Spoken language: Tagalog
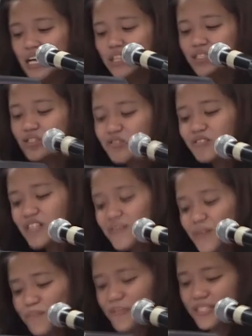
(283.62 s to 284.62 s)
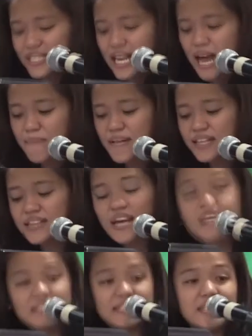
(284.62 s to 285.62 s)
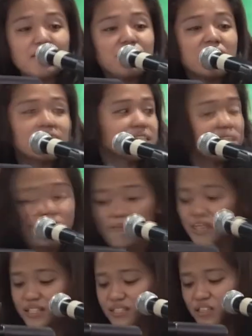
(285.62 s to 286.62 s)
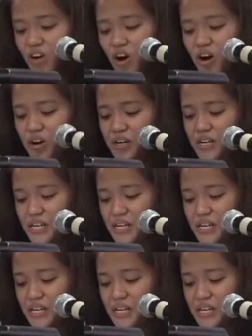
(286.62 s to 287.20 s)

Gusto ko lang magpasalamat sa mga katimates ko.